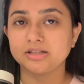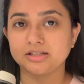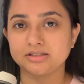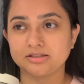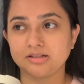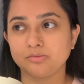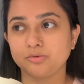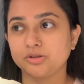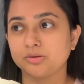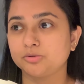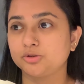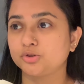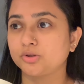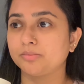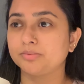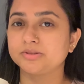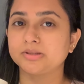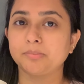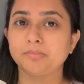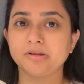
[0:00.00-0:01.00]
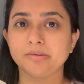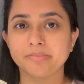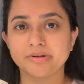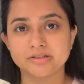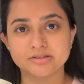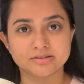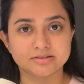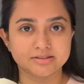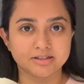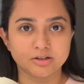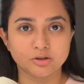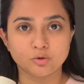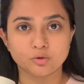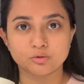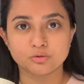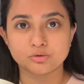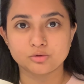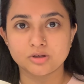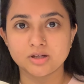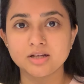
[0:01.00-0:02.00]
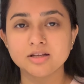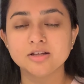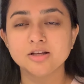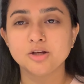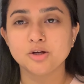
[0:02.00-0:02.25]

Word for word: নিয়েছিলাম ওটা সব সাপ্লিমেন্ট সেল করতো ওরা